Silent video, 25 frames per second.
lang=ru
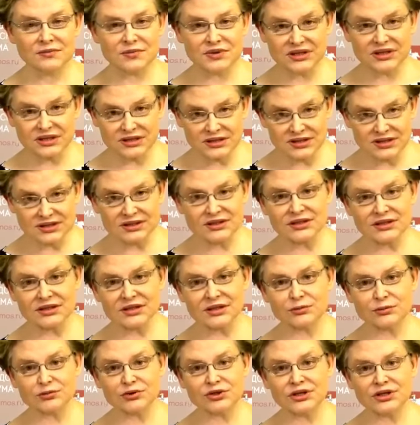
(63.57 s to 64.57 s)
в
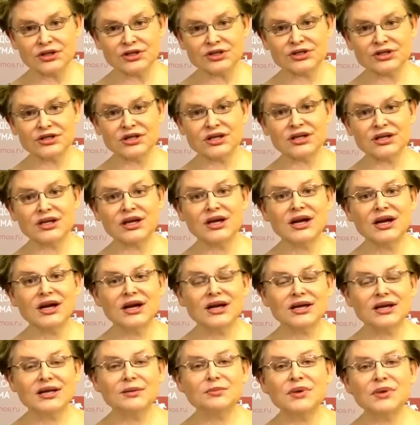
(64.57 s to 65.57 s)
медицинские учреждения
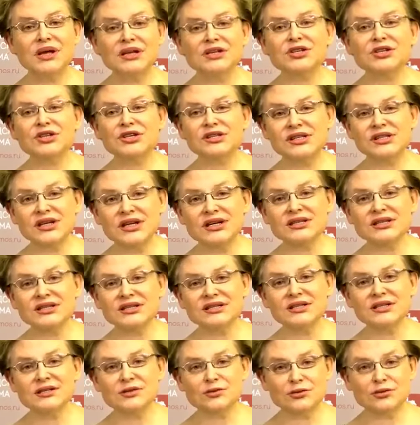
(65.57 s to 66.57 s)
и меньше
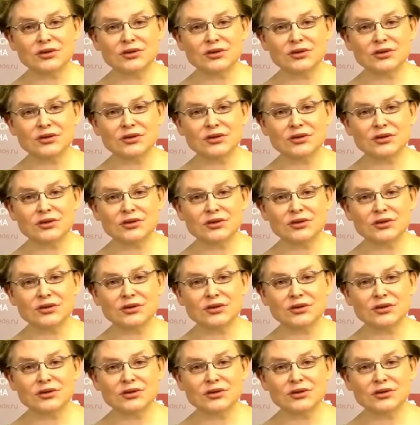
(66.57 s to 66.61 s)
тратить